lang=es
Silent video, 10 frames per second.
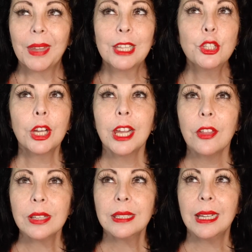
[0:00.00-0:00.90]
Yo quiero
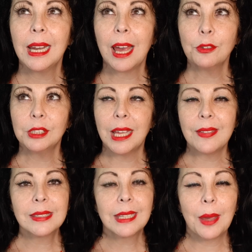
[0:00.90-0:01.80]
decirles a
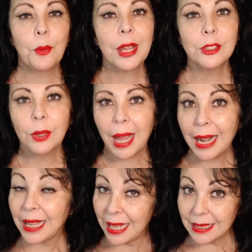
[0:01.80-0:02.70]
ustedes que voy a
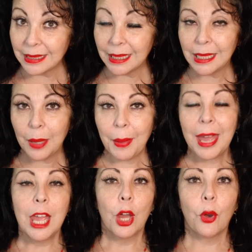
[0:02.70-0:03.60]
tocar este tema
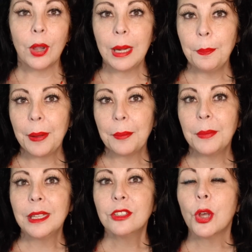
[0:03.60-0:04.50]
con el
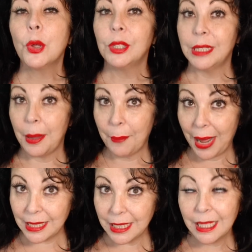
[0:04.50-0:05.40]
permiso de
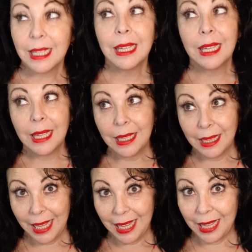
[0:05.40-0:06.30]
Marjorie y
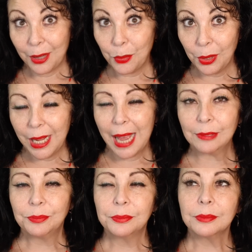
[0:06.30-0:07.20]
de
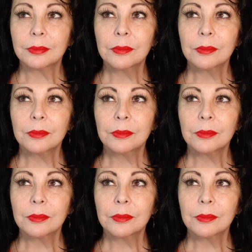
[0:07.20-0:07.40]
Julián